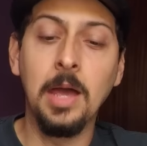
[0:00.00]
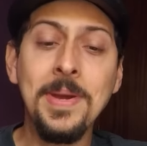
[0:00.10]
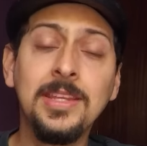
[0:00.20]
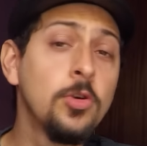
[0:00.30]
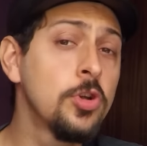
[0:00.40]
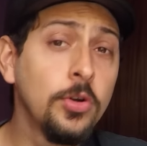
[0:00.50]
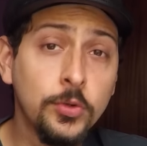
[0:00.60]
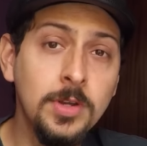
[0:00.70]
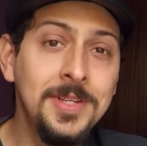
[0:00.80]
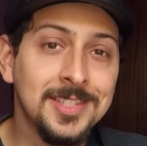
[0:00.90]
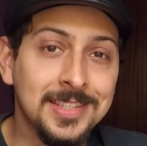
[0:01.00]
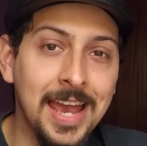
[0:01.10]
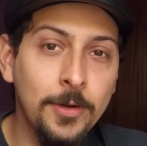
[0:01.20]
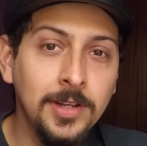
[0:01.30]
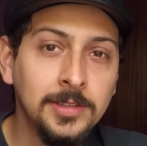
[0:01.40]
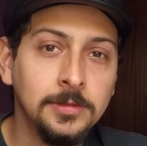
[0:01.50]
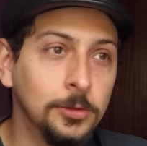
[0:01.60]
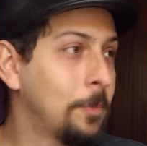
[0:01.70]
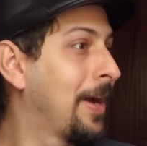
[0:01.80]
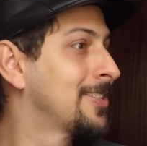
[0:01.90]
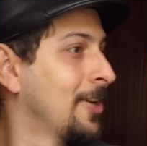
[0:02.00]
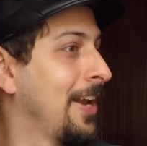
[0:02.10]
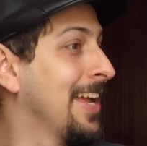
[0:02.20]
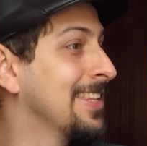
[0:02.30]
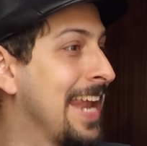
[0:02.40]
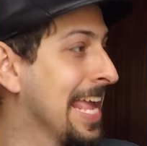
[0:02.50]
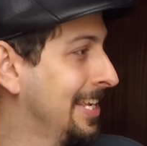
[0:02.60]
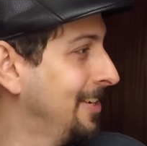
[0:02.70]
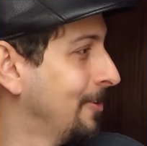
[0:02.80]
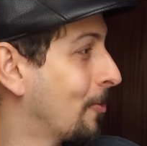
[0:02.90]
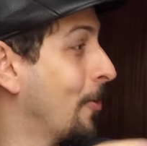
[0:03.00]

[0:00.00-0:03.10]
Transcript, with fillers: Também tem o jogo Dreaming Sarah, do parceiro aí André In,